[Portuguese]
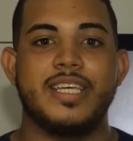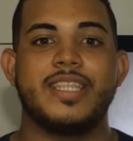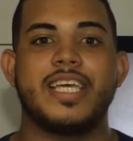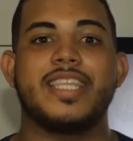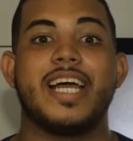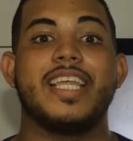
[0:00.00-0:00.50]

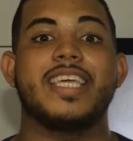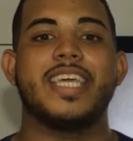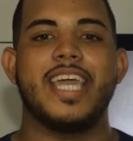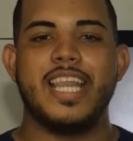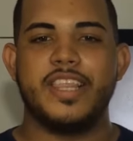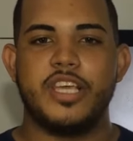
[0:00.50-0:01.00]
Detalhe que
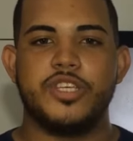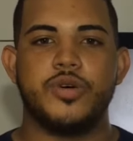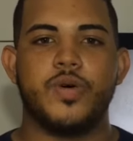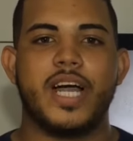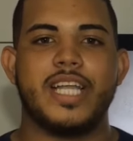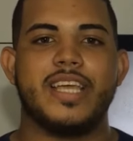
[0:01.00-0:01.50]
ele deixou o
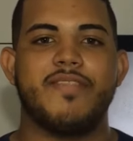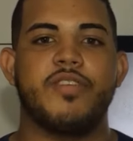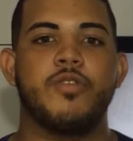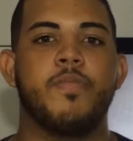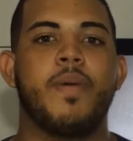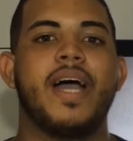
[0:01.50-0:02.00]
cadáver
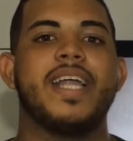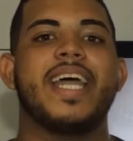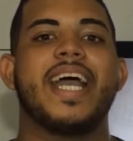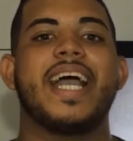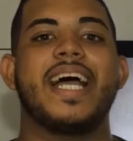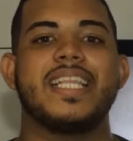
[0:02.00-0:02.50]
do pai na
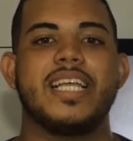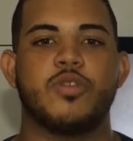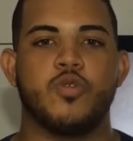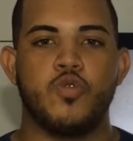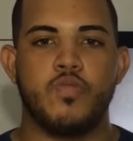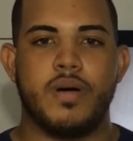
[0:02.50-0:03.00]

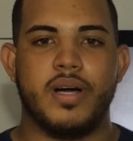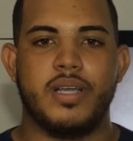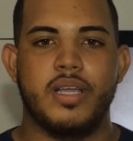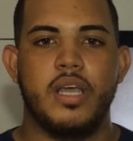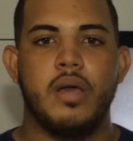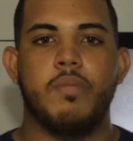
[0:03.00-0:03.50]
catatumba.
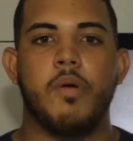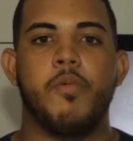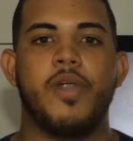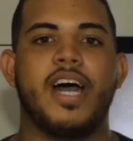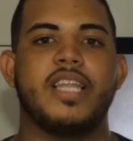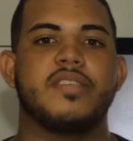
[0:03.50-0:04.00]

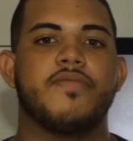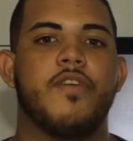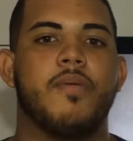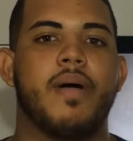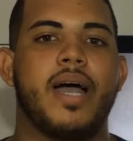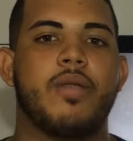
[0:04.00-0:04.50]
Populares
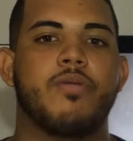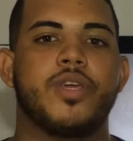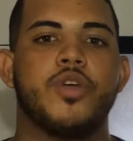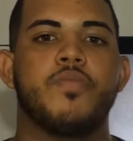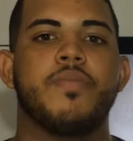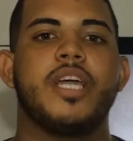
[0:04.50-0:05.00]
informaram que
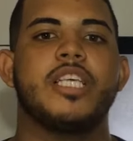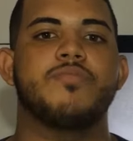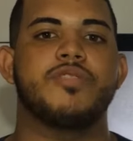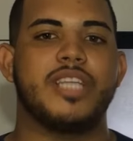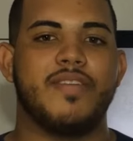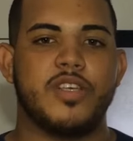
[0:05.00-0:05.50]
o mesmo
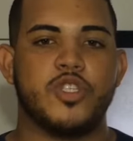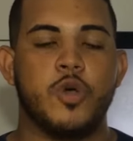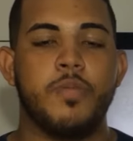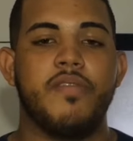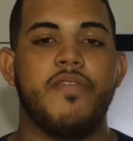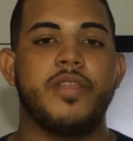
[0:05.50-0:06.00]
estava
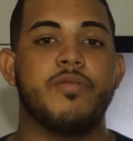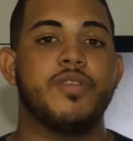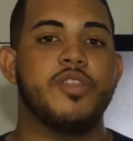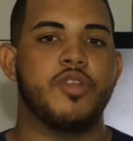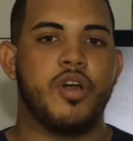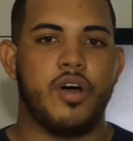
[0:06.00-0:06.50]
sob efeito de
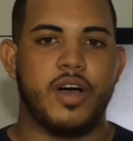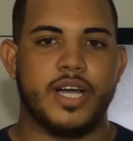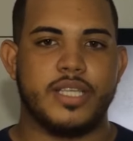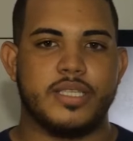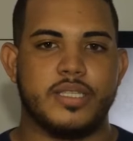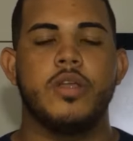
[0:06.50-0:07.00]

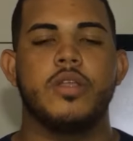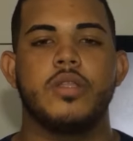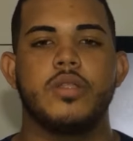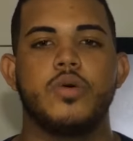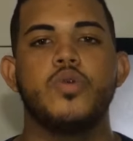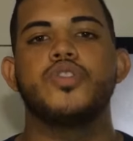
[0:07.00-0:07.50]
drogas.
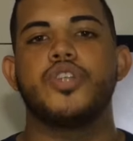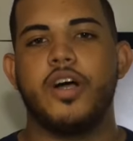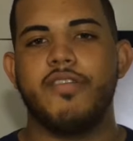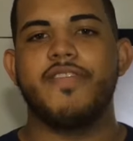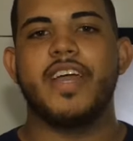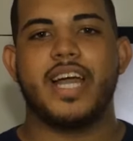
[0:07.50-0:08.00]
O
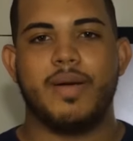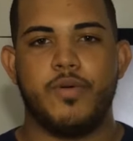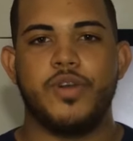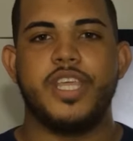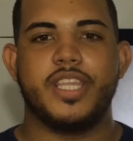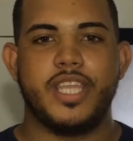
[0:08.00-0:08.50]
jovem acabou
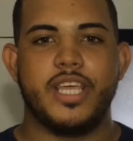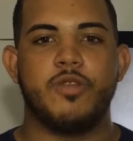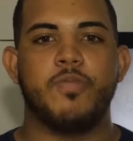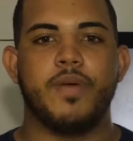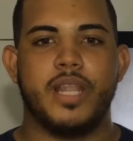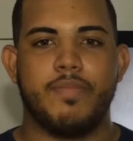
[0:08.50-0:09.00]
detido
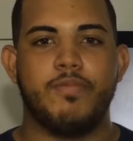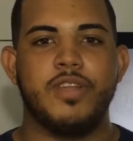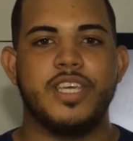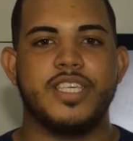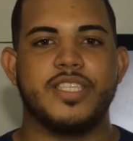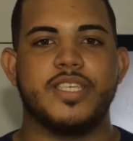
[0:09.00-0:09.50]
pela
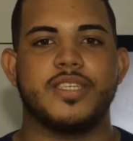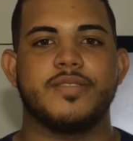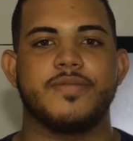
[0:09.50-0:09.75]
polícia.